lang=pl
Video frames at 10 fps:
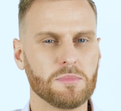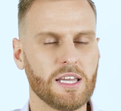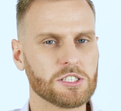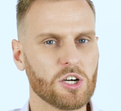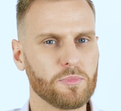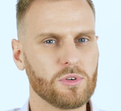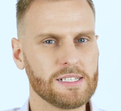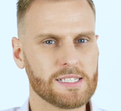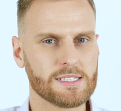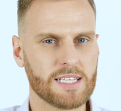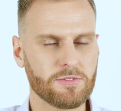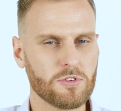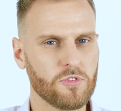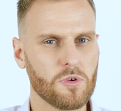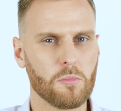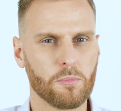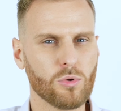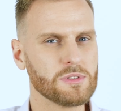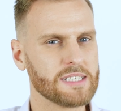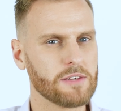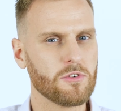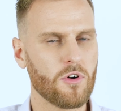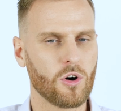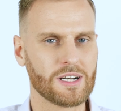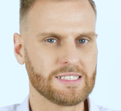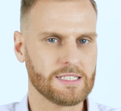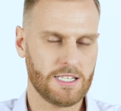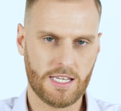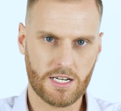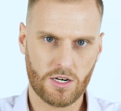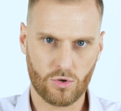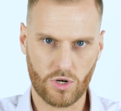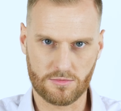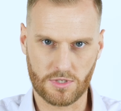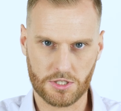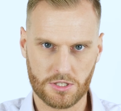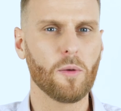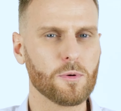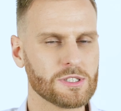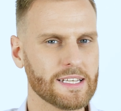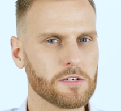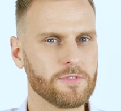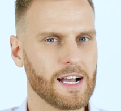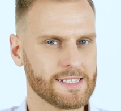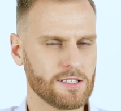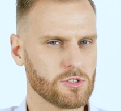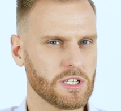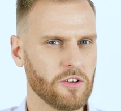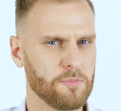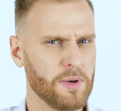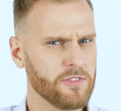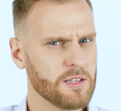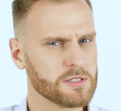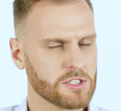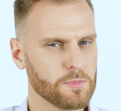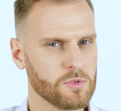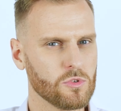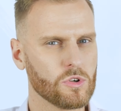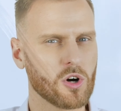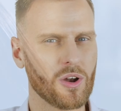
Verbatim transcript: zmniejsza opuchliznę stawów, ból stawów oraz ich ruchomość. Oprócz tego wykazano, że w pewnym stopniu